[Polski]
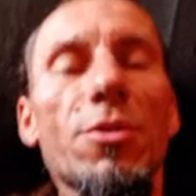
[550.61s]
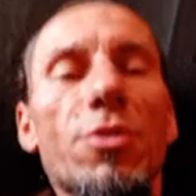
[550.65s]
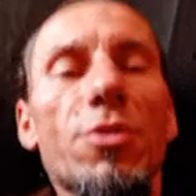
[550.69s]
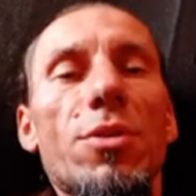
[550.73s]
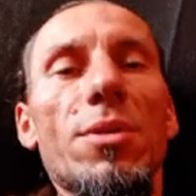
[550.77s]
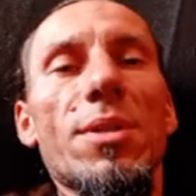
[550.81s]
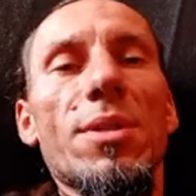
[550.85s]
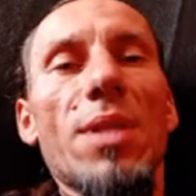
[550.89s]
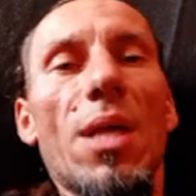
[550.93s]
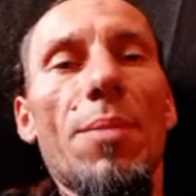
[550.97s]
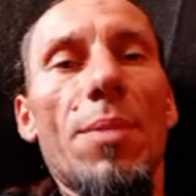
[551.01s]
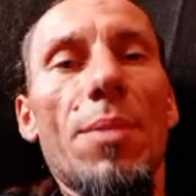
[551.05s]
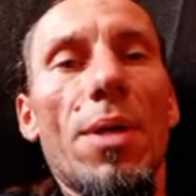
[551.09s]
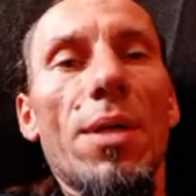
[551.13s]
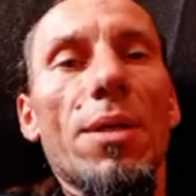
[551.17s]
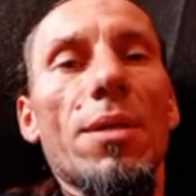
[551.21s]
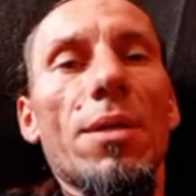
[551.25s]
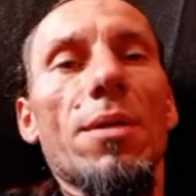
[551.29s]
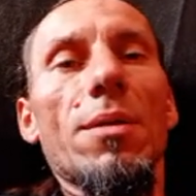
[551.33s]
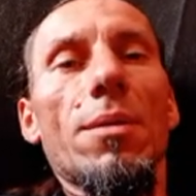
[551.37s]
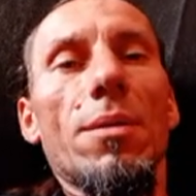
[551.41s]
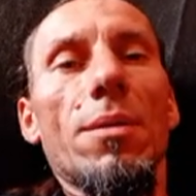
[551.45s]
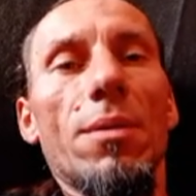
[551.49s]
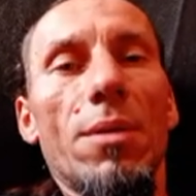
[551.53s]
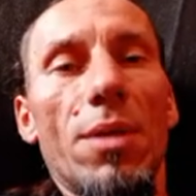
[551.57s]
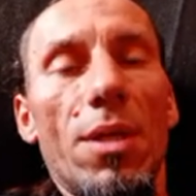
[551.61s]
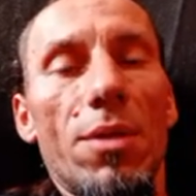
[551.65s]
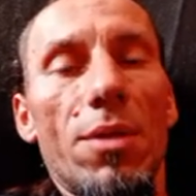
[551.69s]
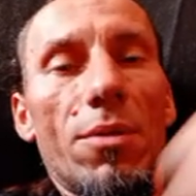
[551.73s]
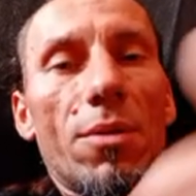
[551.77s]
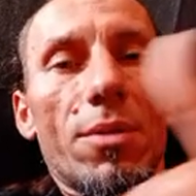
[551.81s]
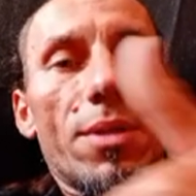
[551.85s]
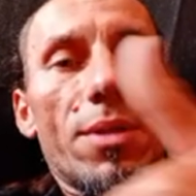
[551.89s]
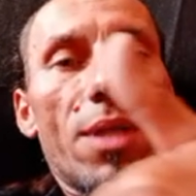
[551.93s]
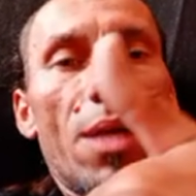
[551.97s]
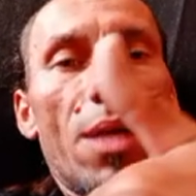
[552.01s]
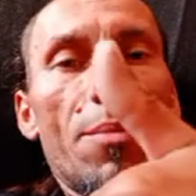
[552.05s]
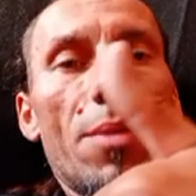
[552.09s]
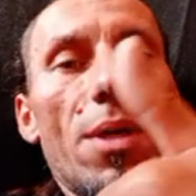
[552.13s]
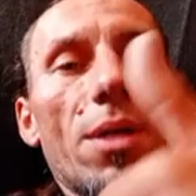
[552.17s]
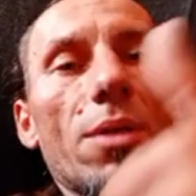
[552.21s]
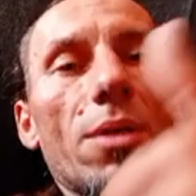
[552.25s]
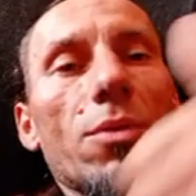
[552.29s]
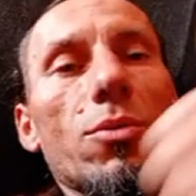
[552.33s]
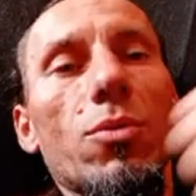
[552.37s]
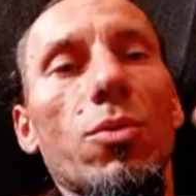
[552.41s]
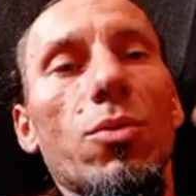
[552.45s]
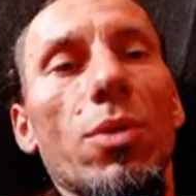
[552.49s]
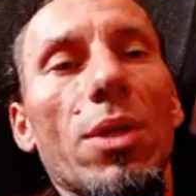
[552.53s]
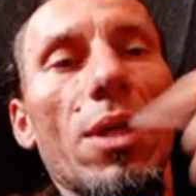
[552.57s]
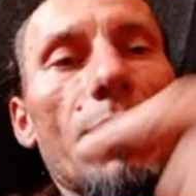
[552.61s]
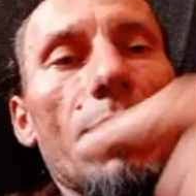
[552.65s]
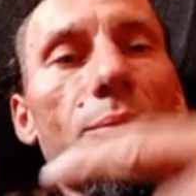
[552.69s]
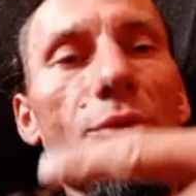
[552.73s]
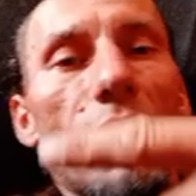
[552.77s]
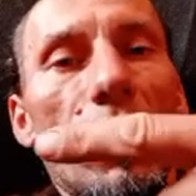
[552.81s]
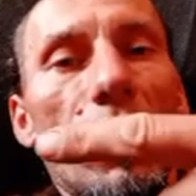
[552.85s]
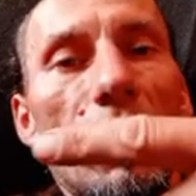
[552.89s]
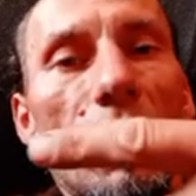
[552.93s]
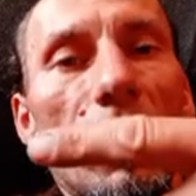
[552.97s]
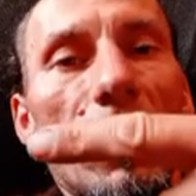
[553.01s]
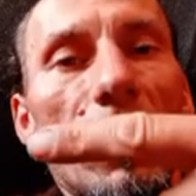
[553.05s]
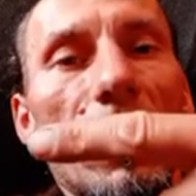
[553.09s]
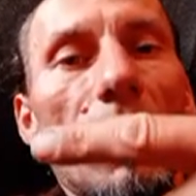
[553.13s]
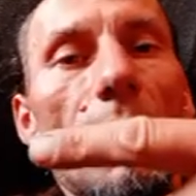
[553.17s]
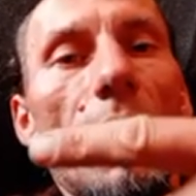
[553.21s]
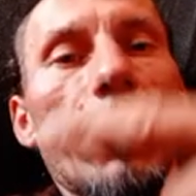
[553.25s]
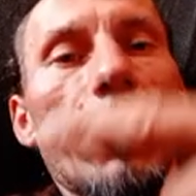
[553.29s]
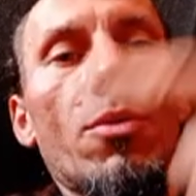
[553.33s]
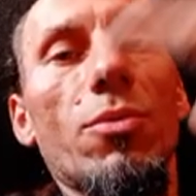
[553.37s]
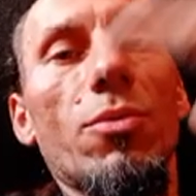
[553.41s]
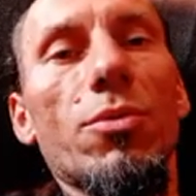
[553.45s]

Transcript: Czyli zamach, jedno zamach, drugie przeżycie zamachu,